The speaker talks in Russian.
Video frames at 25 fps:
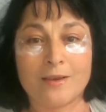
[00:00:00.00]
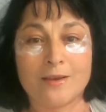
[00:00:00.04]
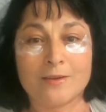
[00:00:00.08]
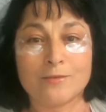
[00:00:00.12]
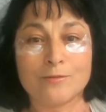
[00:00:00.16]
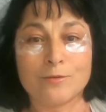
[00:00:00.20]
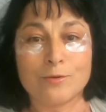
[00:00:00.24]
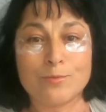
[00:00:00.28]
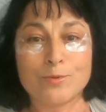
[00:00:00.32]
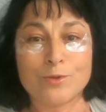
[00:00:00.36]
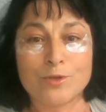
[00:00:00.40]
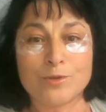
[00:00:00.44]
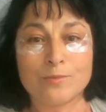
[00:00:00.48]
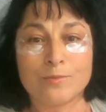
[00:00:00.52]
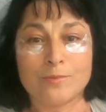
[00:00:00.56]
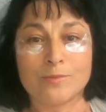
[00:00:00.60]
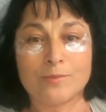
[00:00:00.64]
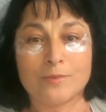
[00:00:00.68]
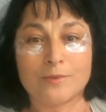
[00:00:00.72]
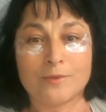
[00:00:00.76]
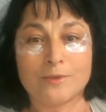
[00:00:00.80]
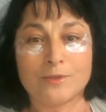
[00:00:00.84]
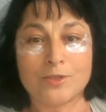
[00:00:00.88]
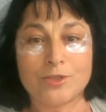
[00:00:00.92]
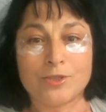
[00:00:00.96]
В
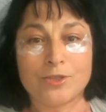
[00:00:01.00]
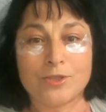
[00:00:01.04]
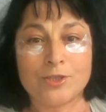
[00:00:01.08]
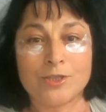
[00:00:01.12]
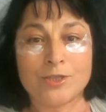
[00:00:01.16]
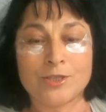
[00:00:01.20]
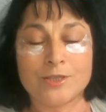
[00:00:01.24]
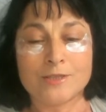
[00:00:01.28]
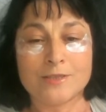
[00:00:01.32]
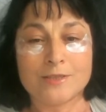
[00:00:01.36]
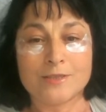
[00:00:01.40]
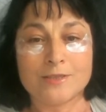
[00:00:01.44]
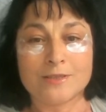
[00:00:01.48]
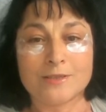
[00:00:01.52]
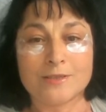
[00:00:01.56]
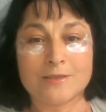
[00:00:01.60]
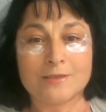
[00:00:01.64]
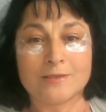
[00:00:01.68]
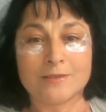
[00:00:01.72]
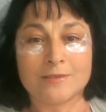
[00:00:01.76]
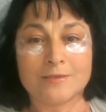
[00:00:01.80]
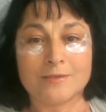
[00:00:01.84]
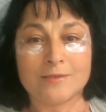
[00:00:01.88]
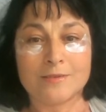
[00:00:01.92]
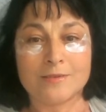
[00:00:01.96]
общем, через
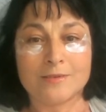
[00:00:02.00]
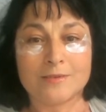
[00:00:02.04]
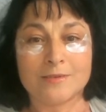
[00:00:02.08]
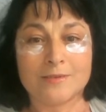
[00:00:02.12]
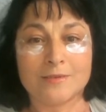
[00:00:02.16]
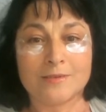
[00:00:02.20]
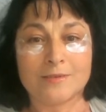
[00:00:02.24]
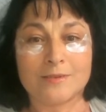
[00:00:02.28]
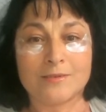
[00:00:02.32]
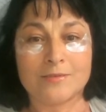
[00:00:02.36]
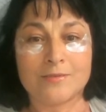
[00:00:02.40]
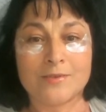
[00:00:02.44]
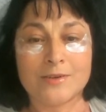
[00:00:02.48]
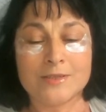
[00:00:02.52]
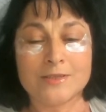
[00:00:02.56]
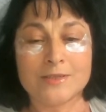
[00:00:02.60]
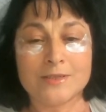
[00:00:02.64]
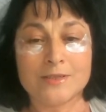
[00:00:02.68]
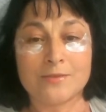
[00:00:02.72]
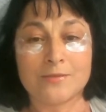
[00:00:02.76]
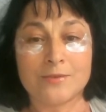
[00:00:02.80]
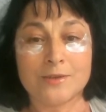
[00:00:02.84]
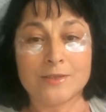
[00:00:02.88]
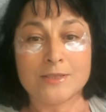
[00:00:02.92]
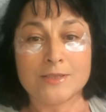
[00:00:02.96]

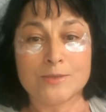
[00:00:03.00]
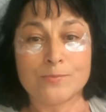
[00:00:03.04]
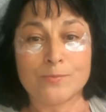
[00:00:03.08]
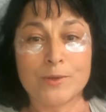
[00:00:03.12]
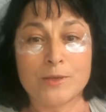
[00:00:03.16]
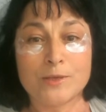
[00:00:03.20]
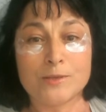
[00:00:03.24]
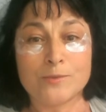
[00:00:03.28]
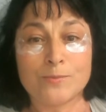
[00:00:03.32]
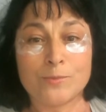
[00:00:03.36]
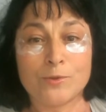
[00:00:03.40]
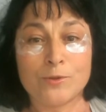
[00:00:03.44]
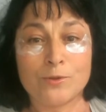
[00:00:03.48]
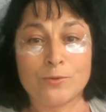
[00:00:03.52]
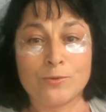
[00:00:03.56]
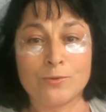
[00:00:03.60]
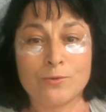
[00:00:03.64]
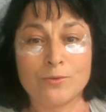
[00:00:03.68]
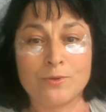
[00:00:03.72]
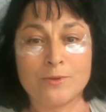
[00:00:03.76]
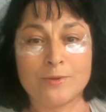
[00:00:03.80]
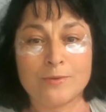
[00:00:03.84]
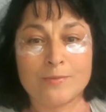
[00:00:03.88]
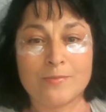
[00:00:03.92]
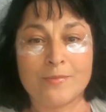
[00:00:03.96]
20-25
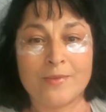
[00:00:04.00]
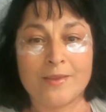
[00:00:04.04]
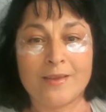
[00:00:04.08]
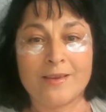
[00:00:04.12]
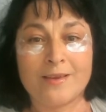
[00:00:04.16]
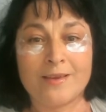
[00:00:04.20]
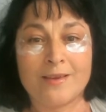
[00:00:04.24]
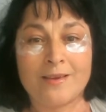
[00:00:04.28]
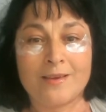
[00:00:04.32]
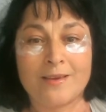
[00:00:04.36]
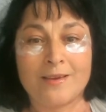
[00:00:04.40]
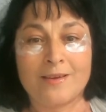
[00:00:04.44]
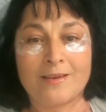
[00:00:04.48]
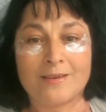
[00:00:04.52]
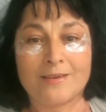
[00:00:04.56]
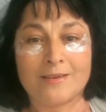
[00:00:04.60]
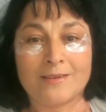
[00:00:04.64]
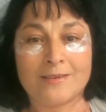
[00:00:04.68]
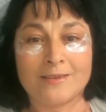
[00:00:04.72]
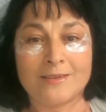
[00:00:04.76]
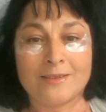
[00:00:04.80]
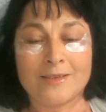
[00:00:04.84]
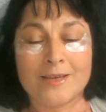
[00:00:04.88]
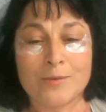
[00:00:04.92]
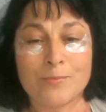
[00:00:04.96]
минут
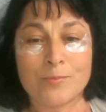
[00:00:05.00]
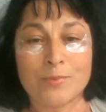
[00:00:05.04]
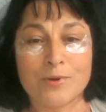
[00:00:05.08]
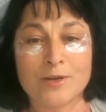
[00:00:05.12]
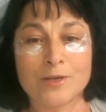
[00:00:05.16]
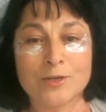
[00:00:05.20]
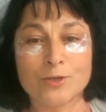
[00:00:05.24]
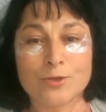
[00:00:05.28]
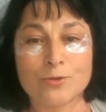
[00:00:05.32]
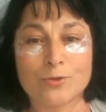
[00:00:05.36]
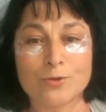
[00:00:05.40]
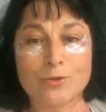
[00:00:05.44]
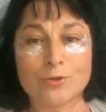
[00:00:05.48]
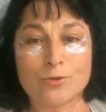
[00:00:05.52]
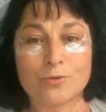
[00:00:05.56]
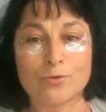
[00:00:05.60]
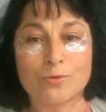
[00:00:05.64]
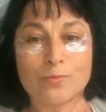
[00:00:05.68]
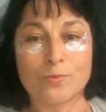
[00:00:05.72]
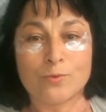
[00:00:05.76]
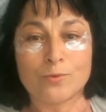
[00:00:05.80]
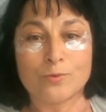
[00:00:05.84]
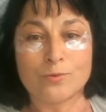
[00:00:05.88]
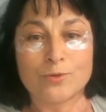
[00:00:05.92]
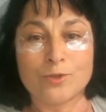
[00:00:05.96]
а я покажу, что
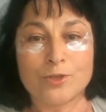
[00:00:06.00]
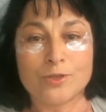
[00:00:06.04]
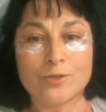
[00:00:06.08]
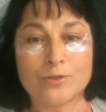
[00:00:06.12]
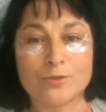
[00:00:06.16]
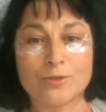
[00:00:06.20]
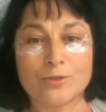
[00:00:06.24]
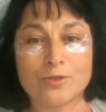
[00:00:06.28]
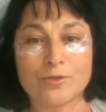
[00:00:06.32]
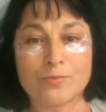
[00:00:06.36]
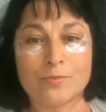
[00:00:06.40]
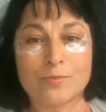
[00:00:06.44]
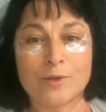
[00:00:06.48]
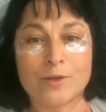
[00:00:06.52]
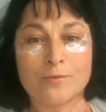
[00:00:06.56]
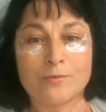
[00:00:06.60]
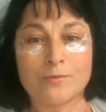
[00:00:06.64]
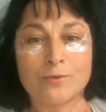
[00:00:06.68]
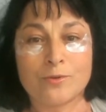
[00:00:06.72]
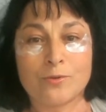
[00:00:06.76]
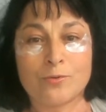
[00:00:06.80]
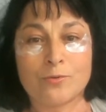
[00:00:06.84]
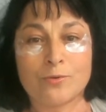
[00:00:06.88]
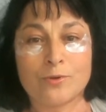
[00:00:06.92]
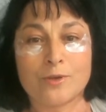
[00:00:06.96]
получилось у меня
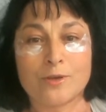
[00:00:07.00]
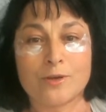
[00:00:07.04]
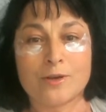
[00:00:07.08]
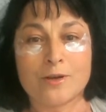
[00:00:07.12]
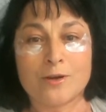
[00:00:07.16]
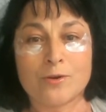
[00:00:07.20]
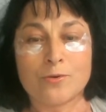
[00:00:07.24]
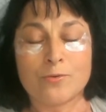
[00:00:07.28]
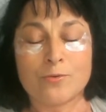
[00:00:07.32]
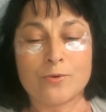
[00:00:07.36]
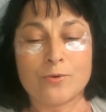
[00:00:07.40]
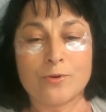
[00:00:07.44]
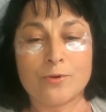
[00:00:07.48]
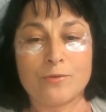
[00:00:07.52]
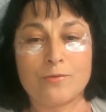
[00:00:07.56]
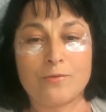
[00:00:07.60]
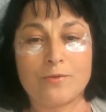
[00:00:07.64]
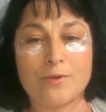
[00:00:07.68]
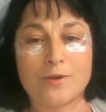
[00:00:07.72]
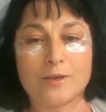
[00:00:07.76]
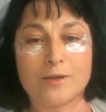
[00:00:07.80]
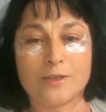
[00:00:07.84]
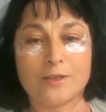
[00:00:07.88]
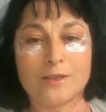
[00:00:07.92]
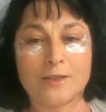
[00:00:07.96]
в итоге, какой
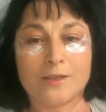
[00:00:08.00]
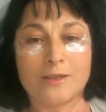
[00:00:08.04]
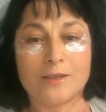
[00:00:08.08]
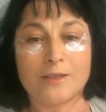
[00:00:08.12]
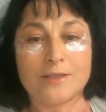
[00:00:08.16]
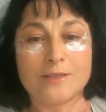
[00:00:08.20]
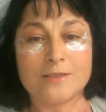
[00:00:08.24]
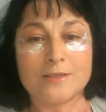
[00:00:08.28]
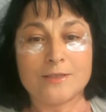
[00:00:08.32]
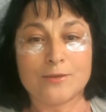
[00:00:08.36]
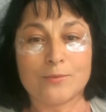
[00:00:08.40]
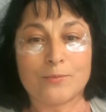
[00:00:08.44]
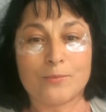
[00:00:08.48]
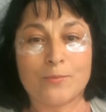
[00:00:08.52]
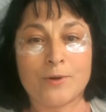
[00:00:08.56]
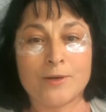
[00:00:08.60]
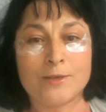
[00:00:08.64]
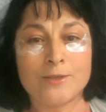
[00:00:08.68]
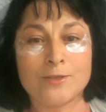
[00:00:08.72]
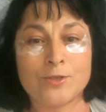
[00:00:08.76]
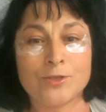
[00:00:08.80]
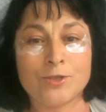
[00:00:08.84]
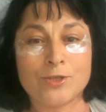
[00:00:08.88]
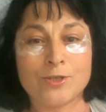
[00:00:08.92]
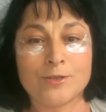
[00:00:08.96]
эффект от этих
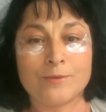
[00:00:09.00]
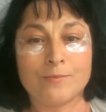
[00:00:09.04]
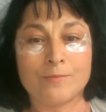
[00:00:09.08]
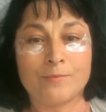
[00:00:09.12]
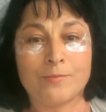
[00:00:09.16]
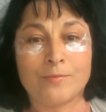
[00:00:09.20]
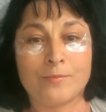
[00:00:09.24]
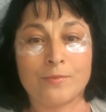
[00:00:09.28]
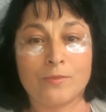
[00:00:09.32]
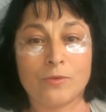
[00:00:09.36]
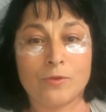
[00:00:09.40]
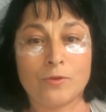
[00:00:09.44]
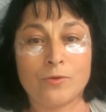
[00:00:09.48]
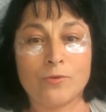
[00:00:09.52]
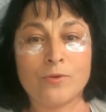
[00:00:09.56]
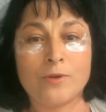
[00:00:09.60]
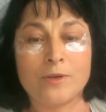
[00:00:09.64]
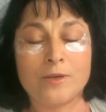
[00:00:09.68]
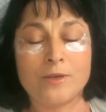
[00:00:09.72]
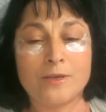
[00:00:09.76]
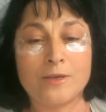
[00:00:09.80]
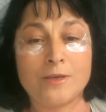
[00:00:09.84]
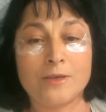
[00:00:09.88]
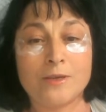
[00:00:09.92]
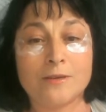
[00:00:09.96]
патчей, ну
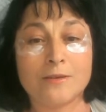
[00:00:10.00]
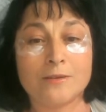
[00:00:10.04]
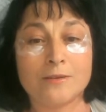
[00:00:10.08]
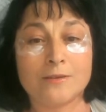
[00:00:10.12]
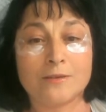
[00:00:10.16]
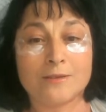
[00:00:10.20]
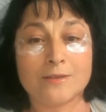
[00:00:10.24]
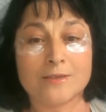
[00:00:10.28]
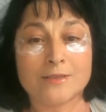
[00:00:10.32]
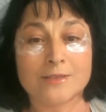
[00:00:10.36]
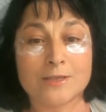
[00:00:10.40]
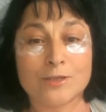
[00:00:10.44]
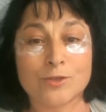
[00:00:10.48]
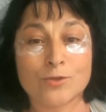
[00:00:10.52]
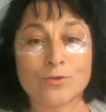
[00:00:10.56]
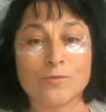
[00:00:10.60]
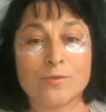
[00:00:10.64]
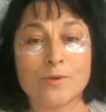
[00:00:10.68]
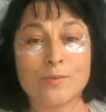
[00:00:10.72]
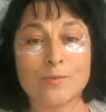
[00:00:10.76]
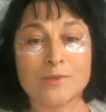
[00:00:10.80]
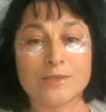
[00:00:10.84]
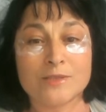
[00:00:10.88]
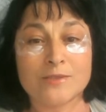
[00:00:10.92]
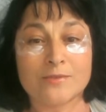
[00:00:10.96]
и расскажу
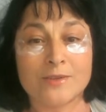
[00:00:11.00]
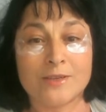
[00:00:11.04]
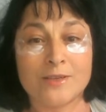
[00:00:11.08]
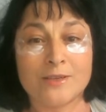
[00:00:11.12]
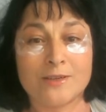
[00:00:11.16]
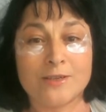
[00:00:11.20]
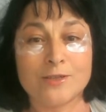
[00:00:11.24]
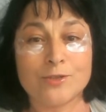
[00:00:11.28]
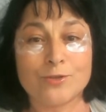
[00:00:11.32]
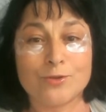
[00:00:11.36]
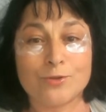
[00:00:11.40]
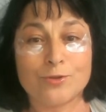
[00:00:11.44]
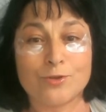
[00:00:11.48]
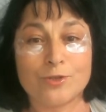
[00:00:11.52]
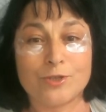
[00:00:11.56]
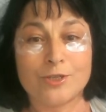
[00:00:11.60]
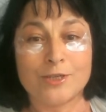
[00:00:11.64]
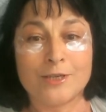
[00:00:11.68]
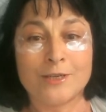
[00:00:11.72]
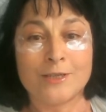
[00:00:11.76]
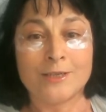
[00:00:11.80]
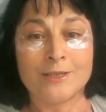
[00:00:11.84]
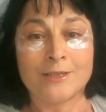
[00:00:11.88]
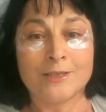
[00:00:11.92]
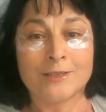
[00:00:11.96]
вам о своих
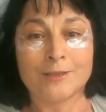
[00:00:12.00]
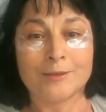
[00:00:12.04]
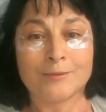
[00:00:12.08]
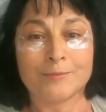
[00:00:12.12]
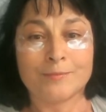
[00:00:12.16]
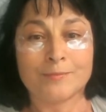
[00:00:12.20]
ощущениях.